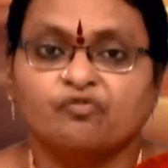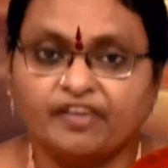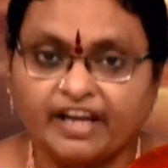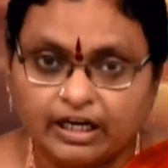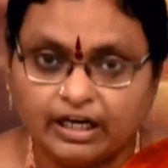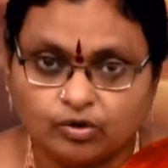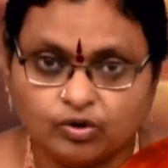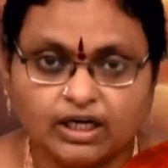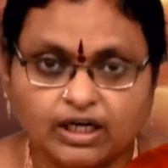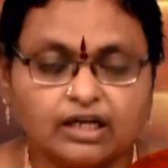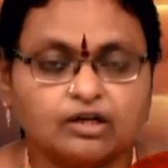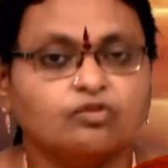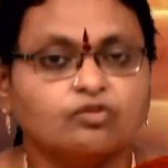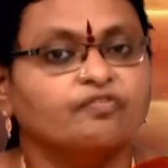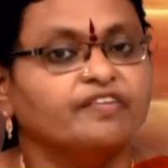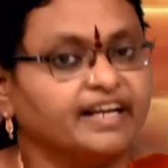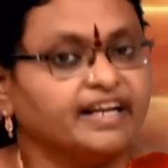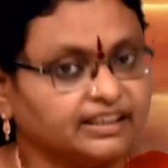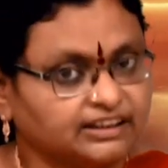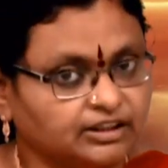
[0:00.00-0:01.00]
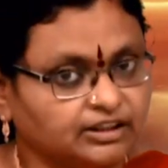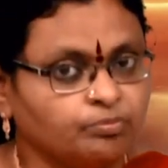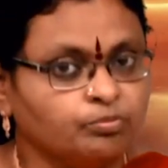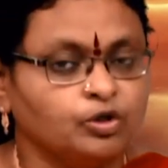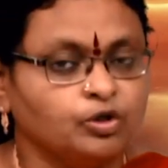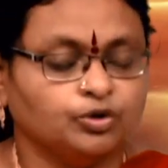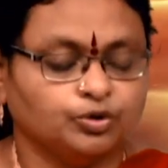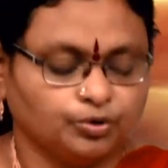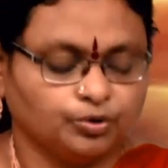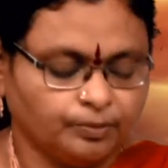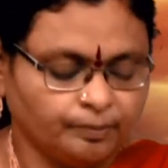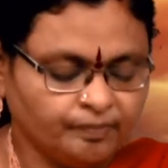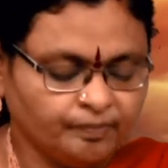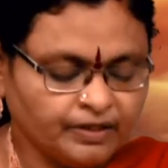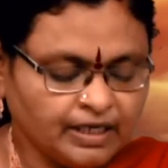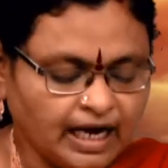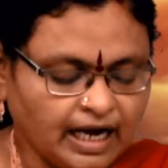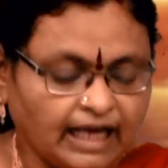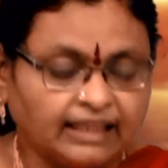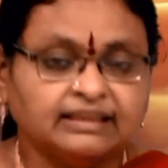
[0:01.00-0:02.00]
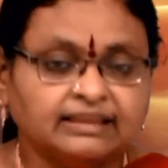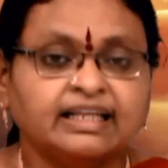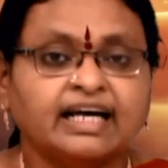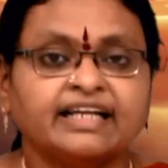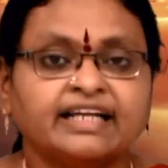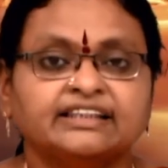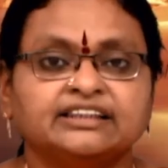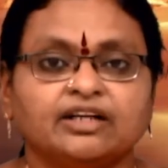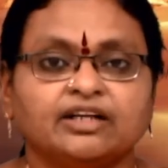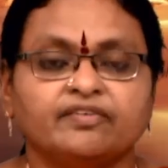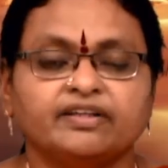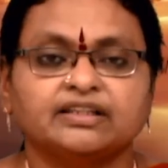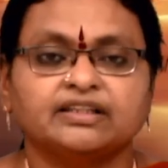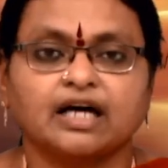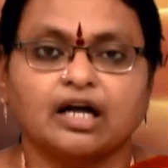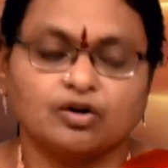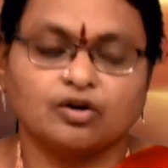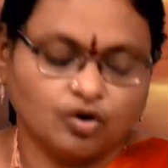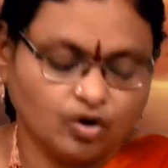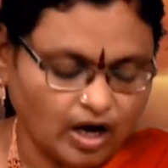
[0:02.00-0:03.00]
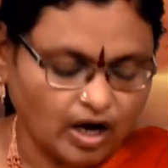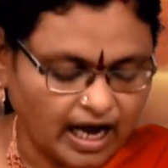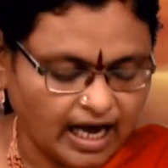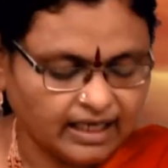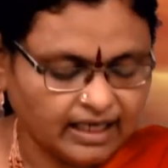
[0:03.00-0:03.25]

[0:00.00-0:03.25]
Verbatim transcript: వెలుగులను విరజిమ్ములుతూ అందరి జీవితాల్లో